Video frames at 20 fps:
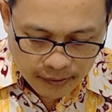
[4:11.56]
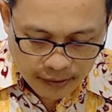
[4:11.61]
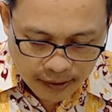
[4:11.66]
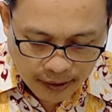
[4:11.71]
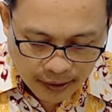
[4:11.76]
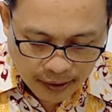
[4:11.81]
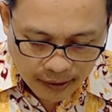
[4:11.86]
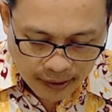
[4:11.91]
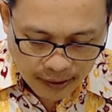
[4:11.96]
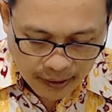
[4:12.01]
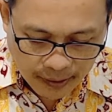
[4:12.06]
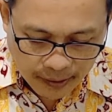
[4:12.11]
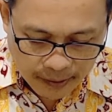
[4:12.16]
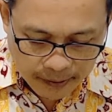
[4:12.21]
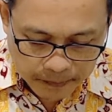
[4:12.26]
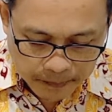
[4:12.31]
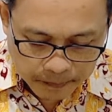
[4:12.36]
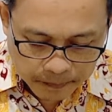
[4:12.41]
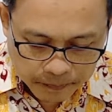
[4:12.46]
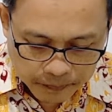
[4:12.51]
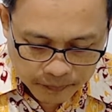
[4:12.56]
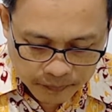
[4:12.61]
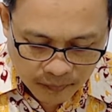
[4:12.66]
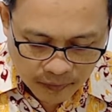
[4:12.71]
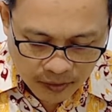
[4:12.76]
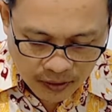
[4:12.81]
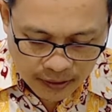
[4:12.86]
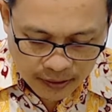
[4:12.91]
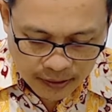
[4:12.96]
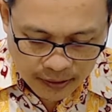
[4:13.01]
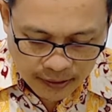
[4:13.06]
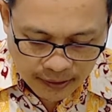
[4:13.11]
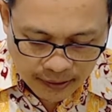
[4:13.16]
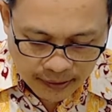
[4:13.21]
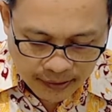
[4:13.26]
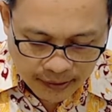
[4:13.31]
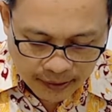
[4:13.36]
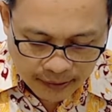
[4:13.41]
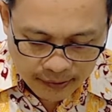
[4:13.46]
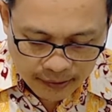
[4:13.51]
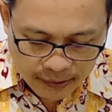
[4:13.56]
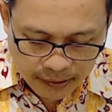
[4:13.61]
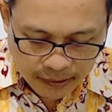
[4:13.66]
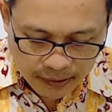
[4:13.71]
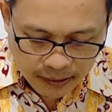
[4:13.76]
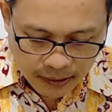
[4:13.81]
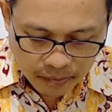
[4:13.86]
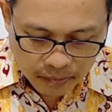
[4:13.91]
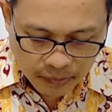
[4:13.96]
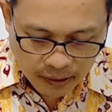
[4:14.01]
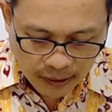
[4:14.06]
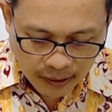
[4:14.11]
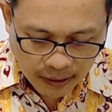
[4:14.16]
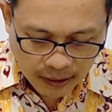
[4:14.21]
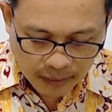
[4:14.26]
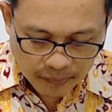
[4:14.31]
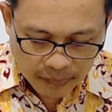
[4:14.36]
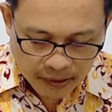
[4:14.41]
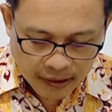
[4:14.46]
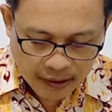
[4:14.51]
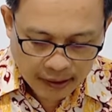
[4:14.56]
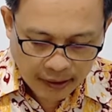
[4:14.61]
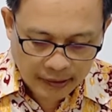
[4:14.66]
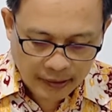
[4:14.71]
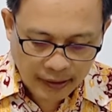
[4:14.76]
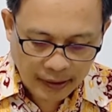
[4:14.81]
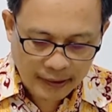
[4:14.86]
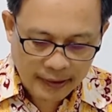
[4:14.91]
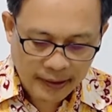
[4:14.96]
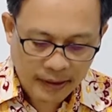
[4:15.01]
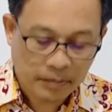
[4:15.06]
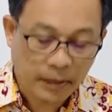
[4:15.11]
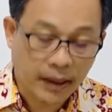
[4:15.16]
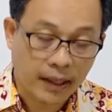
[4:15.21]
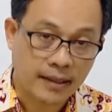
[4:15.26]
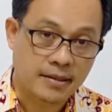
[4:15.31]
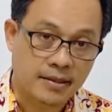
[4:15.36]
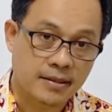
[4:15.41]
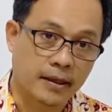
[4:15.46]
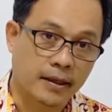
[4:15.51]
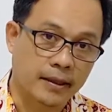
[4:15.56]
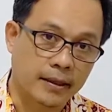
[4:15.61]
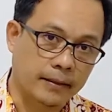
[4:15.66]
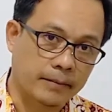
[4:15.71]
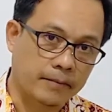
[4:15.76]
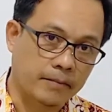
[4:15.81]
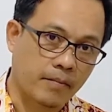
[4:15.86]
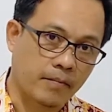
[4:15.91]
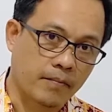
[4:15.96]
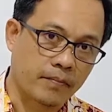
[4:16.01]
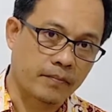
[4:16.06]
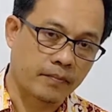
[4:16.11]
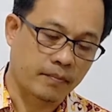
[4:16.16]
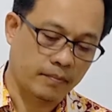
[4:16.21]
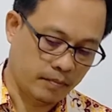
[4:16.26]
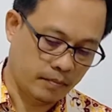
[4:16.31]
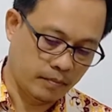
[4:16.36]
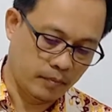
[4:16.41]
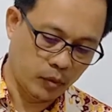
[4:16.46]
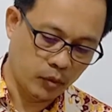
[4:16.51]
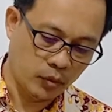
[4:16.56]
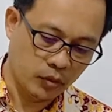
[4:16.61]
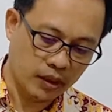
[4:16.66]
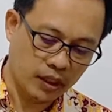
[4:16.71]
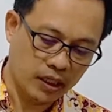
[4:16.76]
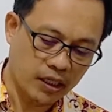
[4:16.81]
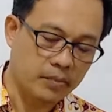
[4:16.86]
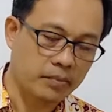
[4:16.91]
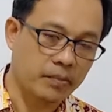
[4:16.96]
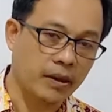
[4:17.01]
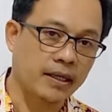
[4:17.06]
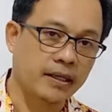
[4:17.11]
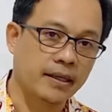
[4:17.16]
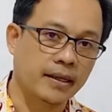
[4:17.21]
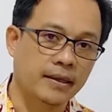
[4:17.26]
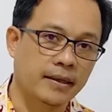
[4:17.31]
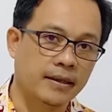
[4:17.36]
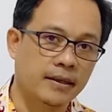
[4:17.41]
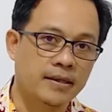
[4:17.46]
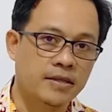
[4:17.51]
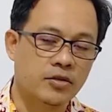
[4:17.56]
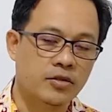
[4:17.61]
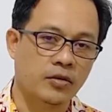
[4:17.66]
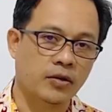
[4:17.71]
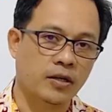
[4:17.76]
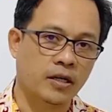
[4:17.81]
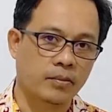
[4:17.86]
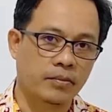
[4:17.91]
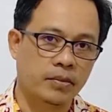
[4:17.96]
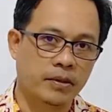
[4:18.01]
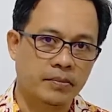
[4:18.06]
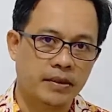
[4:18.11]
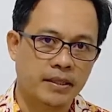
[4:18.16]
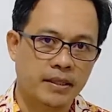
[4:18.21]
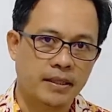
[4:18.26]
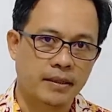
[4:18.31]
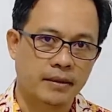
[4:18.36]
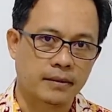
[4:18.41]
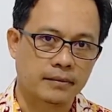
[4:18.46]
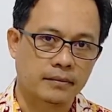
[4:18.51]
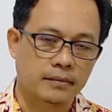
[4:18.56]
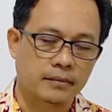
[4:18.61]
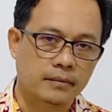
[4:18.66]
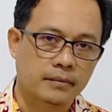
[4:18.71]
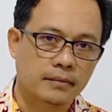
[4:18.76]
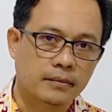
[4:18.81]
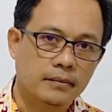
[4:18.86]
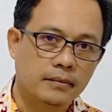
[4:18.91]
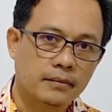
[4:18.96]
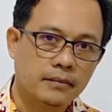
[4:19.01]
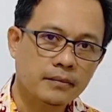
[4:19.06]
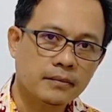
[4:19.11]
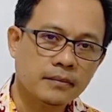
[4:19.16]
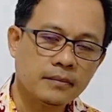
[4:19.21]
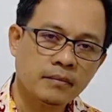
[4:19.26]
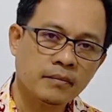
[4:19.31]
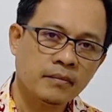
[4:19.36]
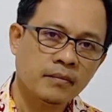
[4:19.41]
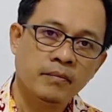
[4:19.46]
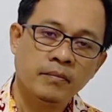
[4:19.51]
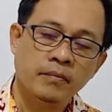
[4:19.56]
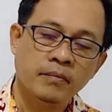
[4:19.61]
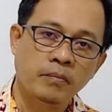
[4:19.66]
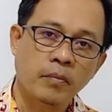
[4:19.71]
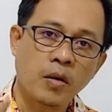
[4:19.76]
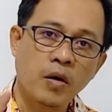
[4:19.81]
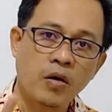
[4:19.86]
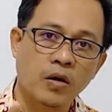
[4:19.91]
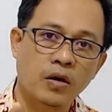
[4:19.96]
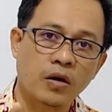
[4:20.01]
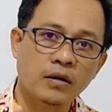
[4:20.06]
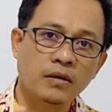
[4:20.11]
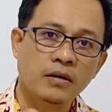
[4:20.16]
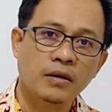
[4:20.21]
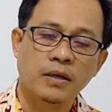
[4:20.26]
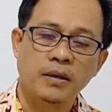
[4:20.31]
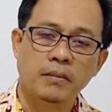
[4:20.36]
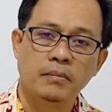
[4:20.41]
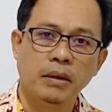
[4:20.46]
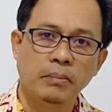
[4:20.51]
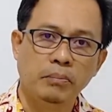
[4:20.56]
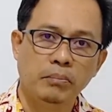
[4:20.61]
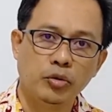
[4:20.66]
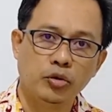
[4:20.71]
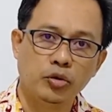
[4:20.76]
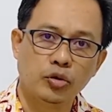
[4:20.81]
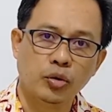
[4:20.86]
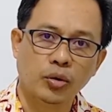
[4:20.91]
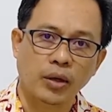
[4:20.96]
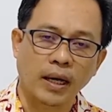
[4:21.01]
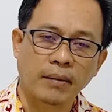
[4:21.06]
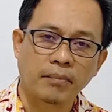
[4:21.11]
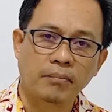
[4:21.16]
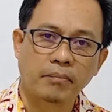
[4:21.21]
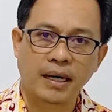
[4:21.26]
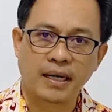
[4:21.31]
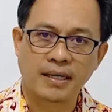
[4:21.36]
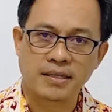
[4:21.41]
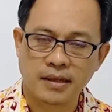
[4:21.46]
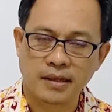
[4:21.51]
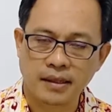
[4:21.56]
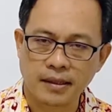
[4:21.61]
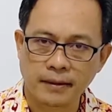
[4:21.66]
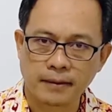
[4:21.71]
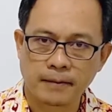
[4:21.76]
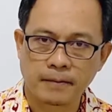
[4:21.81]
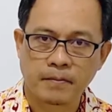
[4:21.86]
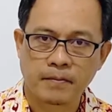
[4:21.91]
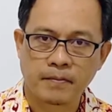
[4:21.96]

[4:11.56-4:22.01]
dikatakan dan yang tidak mengalami datangnya panas terik mungkin di bagian ini saudara berpikir pohon membutuhkan panas terik